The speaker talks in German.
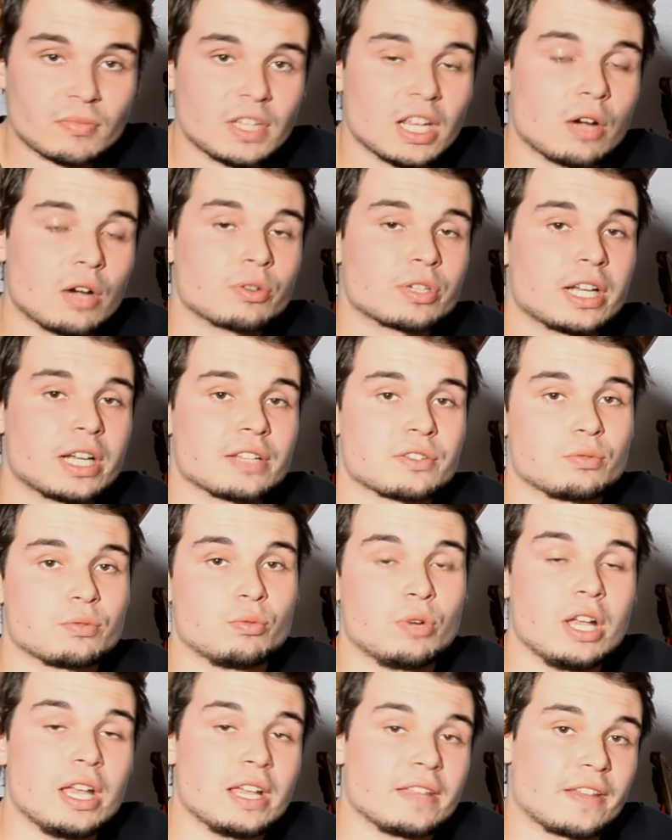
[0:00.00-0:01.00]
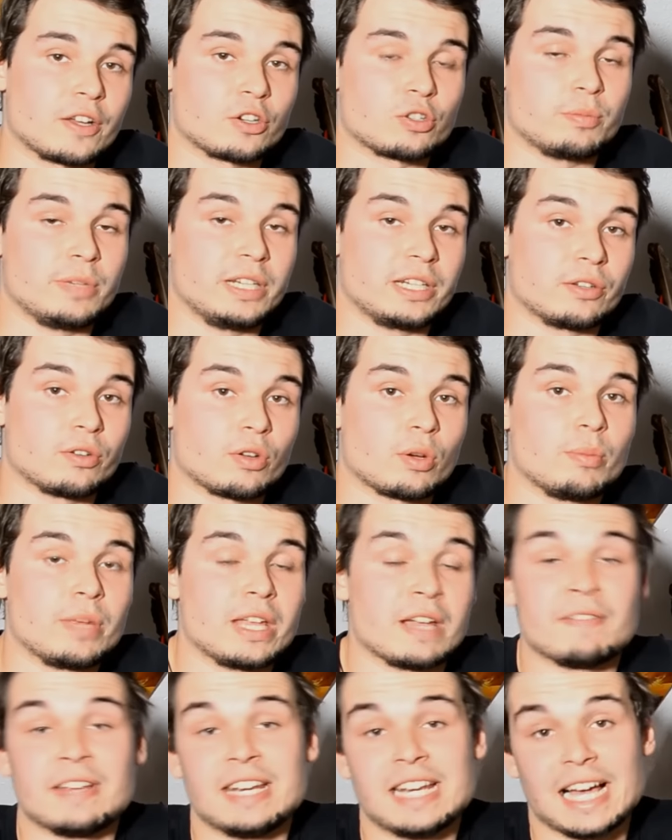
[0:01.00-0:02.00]
Auch dazu dann später noch
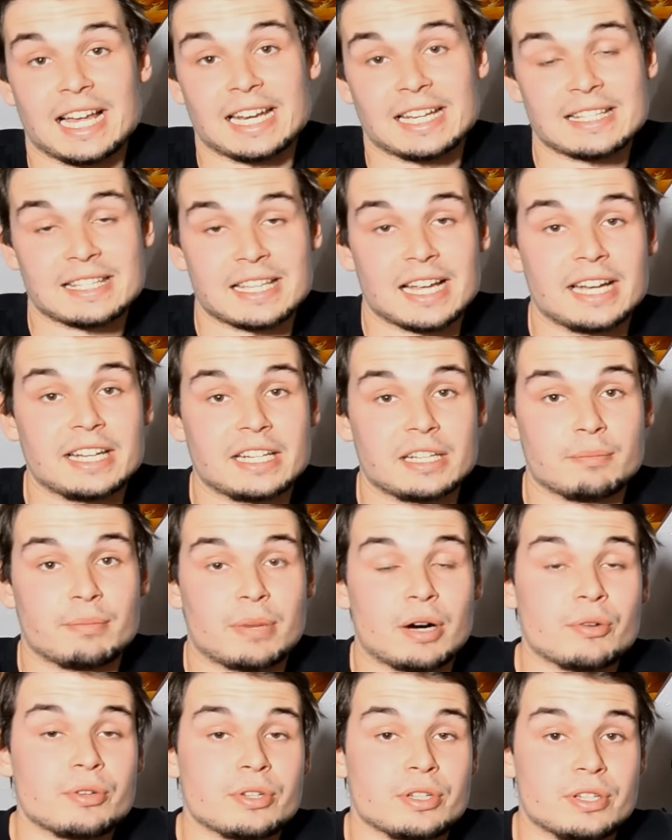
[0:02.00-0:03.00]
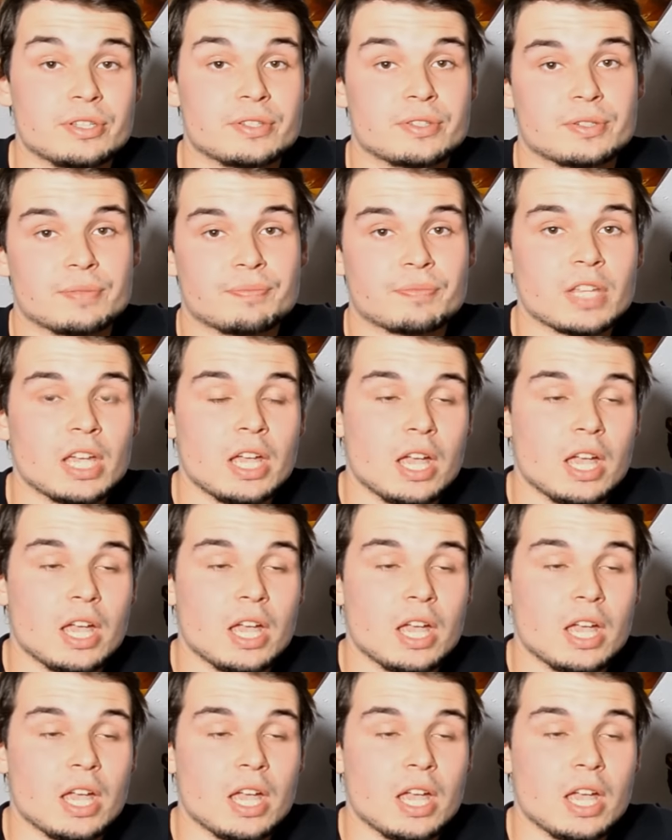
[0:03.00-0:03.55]
mehr, wenn alles eingebaut ist.